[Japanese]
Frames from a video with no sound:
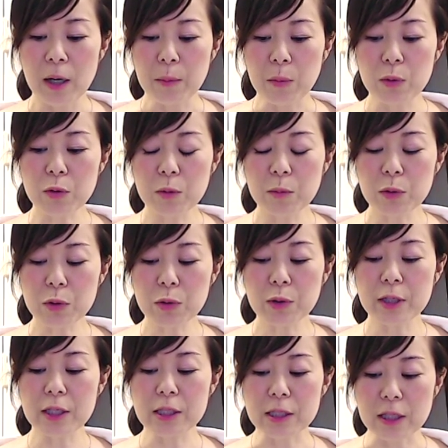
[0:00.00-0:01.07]
もともと
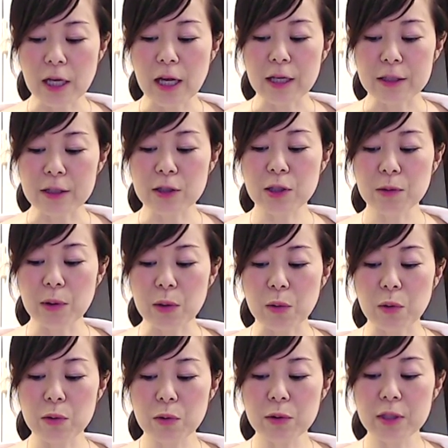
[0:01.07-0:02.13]
ですね実は
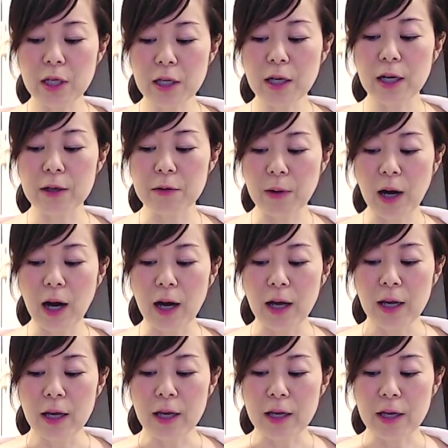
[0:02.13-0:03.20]
この世界は、
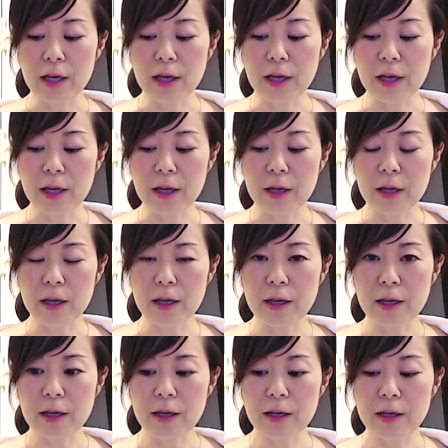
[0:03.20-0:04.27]

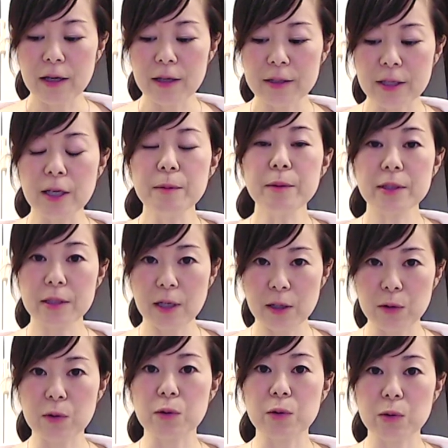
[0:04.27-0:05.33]
えー、生物界
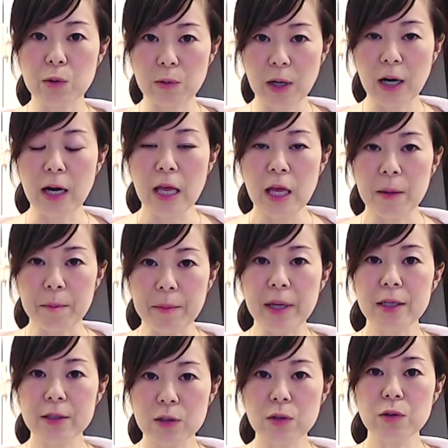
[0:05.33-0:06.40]
というのは
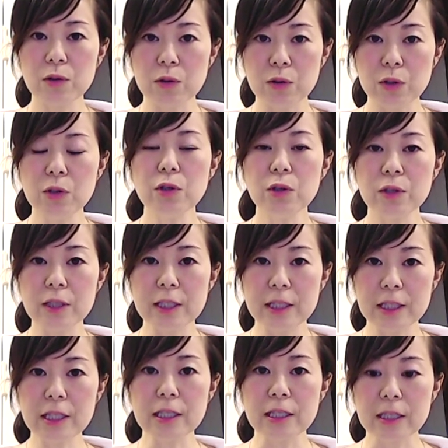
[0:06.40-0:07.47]
メス優位
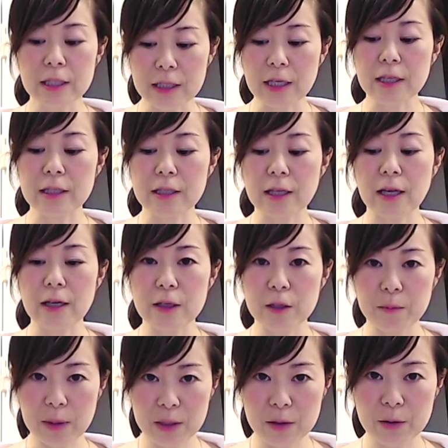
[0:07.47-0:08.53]
にできてい
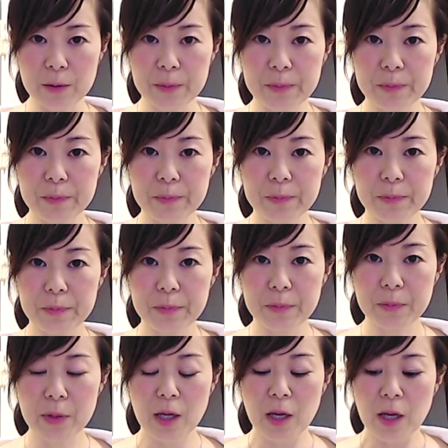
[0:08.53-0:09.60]
ます。
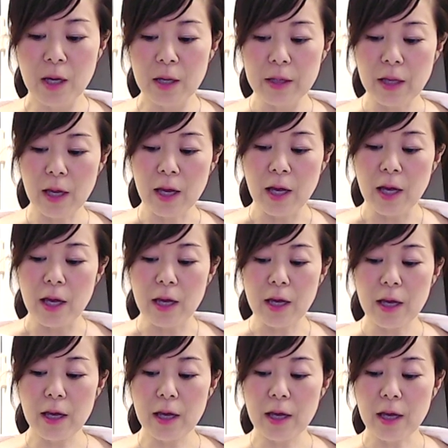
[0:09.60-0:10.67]
で、
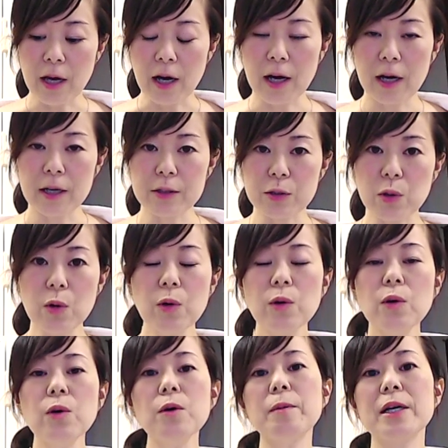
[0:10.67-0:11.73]
えー、女
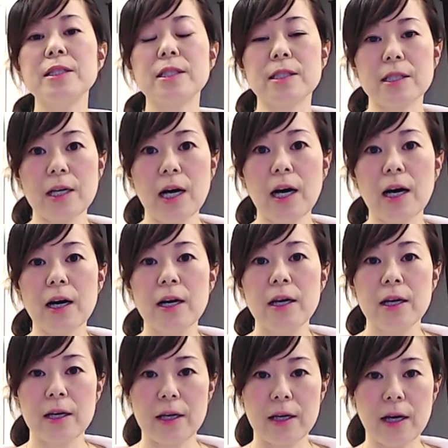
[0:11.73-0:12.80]
王蜂や、
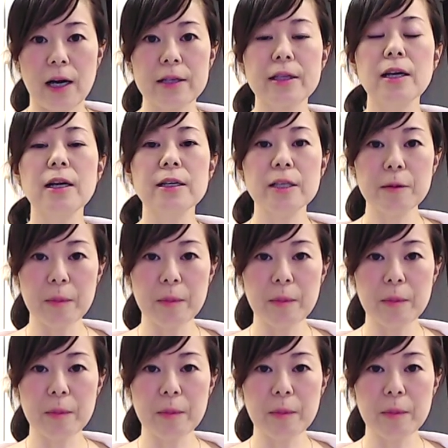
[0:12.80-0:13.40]
えー、働き